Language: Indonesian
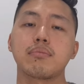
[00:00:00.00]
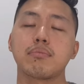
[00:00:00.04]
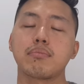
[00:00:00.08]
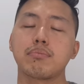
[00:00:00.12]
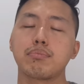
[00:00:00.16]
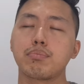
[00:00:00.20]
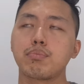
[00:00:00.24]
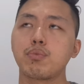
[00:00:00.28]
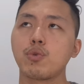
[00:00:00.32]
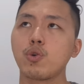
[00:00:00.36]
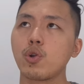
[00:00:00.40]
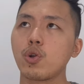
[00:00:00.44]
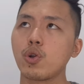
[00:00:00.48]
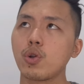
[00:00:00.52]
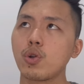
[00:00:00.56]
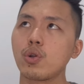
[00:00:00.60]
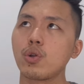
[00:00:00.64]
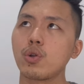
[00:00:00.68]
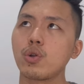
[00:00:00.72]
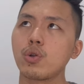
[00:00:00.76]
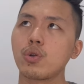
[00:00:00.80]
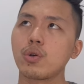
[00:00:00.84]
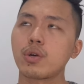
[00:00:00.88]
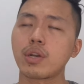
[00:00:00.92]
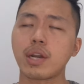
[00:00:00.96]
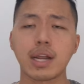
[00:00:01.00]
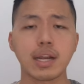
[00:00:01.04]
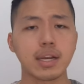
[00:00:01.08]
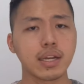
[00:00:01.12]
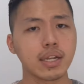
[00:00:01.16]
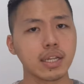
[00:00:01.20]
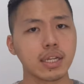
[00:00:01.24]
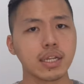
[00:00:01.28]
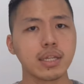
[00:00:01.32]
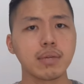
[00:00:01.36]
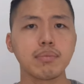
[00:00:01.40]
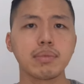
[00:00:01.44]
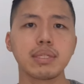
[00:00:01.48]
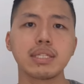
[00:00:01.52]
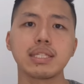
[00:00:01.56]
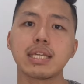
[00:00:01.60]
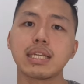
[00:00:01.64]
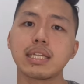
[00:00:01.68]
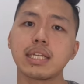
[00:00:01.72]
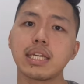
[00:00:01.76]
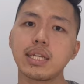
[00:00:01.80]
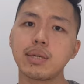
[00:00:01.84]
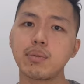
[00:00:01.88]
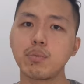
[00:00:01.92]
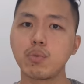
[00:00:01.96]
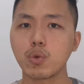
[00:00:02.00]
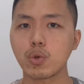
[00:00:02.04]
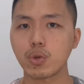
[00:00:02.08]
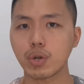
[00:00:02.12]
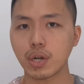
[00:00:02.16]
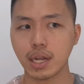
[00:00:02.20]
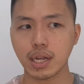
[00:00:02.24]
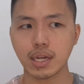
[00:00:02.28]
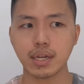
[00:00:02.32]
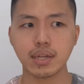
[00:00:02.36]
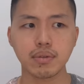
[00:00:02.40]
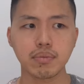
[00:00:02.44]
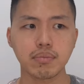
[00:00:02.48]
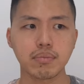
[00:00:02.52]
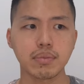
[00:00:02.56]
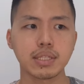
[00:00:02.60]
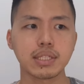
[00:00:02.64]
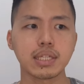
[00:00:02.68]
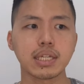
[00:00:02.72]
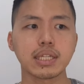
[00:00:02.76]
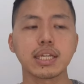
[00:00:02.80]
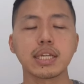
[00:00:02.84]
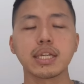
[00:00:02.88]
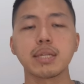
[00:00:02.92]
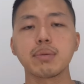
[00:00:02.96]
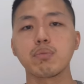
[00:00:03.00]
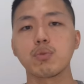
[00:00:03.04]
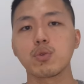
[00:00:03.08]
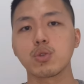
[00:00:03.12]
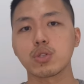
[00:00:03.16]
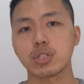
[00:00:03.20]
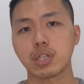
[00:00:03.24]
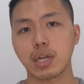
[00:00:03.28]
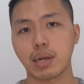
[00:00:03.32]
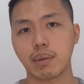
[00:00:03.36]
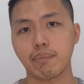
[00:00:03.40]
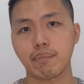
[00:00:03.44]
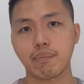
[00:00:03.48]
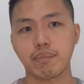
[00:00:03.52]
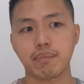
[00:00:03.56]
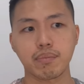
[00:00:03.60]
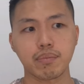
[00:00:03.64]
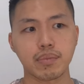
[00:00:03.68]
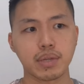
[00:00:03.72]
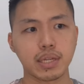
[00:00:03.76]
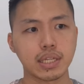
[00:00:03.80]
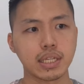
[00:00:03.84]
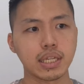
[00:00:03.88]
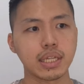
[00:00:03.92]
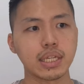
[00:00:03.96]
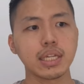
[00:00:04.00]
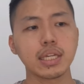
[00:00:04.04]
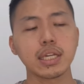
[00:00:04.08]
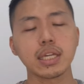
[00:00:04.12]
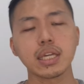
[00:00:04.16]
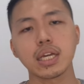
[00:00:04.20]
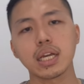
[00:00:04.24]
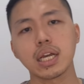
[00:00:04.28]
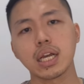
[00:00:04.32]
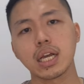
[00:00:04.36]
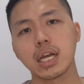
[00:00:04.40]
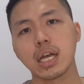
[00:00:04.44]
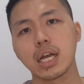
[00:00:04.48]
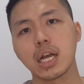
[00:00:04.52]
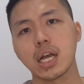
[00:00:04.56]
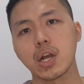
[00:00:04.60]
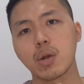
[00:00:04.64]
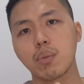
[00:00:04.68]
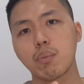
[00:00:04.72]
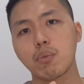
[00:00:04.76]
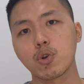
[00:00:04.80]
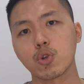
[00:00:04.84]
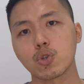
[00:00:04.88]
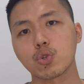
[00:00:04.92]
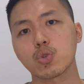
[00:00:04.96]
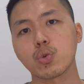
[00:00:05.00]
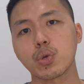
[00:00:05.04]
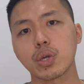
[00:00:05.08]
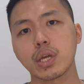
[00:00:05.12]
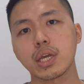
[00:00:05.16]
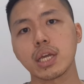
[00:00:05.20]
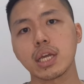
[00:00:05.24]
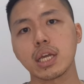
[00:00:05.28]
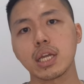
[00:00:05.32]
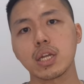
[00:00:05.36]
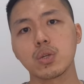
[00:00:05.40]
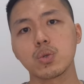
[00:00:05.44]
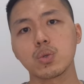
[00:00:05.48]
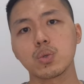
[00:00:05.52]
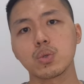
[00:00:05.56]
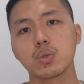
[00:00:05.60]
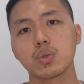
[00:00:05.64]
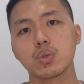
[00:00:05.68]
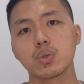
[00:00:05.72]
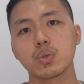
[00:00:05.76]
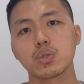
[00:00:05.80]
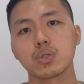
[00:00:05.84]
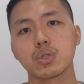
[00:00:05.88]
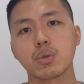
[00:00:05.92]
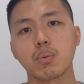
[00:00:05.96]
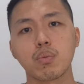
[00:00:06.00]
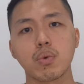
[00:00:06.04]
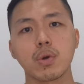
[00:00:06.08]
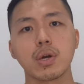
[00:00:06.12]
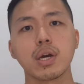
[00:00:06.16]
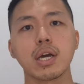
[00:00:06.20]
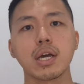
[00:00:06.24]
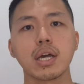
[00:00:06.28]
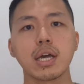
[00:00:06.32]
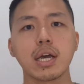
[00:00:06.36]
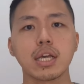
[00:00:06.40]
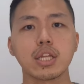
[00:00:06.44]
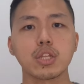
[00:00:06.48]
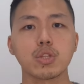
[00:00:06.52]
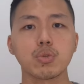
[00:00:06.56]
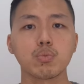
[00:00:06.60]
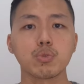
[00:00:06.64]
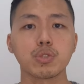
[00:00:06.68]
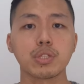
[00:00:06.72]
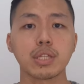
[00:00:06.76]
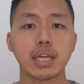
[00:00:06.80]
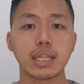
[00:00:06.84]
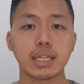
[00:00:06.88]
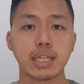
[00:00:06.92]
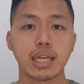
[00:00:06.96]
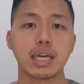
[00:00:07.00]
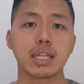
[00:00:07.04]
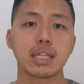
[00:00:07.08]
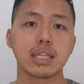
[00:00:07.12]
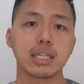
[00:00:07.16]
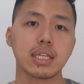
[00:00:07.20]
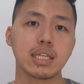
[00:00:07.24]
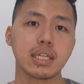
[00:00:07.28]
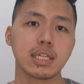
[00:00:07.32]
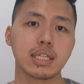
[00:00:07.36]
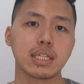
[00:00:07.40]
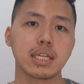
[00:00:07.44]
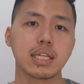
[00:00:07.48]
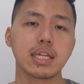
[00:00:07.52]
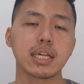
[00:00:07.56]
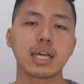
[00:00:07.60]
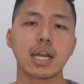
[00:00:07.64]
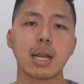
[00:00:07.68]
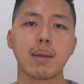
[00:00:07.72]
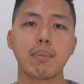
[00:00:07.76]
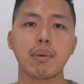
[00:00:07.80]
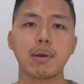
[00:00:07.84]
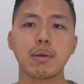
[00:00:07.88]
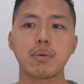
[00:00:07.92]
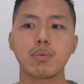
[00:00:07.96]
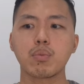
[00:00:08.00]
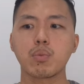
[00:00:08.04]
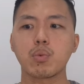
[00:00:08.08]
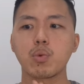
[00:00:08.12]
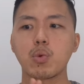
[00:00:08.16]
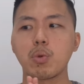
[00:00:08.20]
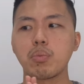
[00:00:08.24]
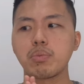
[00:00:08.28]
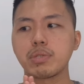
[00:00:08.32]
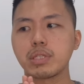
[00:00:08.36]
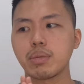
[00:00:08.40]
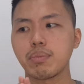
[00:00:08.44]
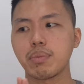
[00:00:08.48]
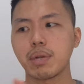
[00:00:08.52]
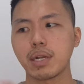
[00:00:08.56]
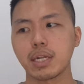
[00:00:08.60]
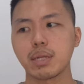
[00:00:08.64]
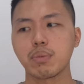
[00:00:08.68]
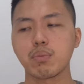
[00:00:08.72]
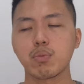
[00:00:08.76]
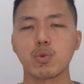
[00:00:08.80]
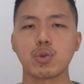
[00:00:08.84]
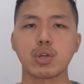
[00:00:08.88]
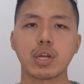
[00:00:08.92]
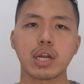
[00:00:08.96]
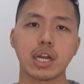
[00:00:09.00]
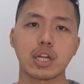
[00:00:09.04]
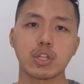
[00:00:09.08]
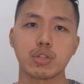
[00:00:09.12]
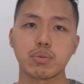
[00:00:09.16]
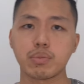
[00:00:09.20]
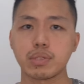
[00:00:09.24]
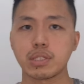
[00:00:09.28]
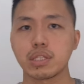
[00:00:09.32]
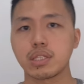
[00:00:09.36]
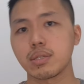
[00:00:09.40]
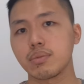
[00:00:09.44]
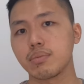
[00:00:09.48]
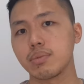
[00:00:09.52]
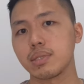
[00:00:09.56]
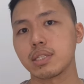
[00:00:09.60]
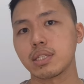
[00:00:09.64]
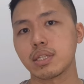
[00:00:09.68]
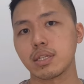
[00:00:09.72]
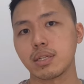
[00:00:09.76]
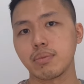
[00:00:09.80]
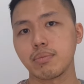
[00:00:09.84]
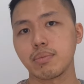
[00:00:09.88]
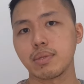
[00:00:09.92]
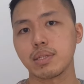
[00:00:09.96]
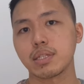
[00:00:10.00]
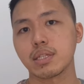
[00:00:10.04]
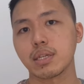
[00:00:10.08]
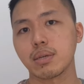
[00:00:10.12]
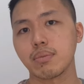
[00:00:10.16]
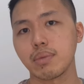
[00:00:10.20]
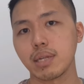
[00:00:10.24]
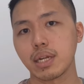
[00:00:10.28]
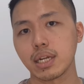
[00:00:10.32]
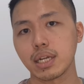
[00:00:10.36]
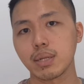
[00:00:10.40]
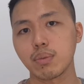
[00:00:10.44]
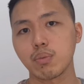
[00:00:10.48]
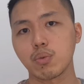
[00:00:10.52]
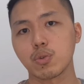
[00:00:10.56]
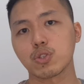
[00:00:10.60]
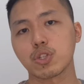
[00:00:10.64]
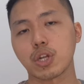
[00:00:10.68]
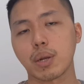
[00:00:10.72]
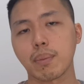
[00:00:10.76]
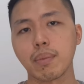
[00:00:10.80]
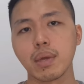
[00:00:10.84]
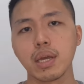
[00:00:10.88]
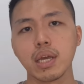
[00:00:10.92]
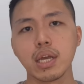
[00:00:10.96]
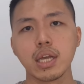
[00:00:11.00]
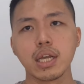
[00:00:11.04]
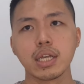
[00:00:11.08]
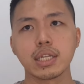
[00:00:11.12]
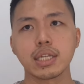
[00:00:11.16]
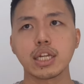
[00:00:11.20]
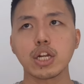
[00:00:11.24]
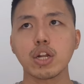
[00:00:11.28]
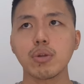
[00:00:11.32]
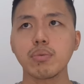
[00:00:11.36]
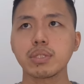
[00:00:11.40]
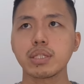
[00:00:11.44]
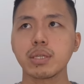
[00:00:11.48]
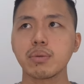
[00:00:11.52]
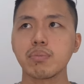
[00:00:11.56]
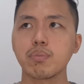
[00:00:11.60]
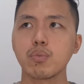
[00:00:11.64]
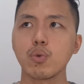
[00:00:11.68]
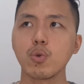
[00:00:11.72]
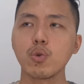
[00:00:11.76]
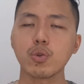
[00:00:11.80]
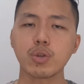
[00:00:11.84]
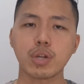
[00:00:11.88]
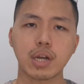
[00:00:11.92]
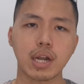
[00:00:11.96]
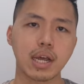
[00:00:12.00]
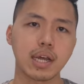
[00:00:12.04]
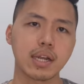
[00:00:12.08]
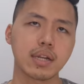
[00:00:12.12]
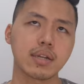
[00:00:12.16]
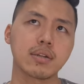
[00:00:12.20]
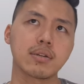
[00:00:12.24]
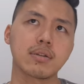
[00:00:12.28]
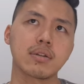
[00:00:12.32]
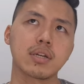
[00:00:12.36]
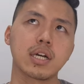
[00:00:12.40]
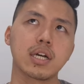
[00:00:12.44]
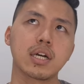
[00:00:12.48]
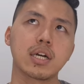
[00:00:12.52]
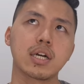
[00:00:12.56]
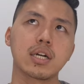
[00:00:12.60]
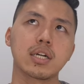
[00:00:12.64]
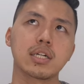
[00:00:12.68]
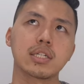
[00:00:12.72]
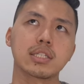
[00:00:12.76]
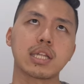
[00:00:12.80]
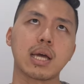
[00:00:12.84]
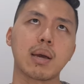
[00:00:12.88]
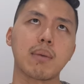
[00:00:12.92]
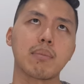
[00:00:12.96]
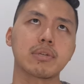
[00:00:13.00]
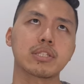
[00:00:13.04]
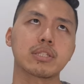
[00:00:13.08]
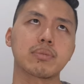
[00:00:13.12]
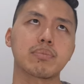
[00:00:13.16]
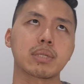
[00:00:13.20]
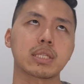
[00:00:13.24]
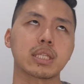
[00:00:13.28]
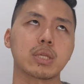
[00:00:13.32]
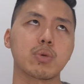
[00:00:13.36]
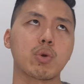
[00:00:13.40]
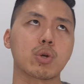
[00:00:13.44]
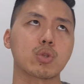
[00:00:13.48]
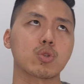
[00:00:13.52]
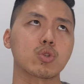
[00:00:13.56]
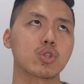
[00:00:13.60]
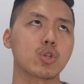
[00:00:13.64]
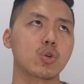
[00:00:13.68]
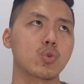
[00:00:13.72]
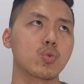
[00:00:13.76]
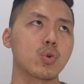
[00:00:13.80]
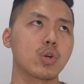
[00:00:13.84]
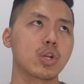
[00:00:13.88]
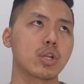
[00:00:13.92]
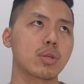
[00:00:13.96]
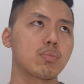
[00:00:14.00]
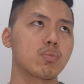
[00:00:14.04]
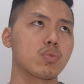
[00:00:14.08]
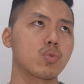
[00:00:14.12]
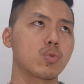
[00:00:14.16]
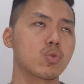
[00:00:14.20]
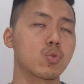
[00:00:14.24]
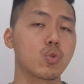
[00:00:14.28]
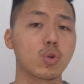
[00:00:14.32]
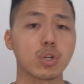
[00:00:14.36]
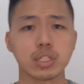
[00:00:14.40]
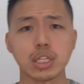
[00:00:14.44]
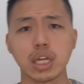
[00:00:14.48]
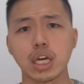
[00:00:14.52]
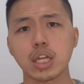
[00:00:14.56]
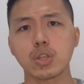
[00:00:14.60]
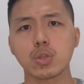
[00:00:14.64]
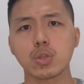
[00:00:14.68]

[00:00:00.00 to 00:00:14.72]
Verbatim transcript: bull run ini bisa jadi bull run bisa jadi bull trap ya jadi menurut gue lu semua itu mesti hati-hati. Jadi kenapa gue bisa bilang ini bull run atau bisa bisa bisa bilang ini bull trap? Jadi kalau misalnya bull run uh, eh, sama seperti waktu tahun 2021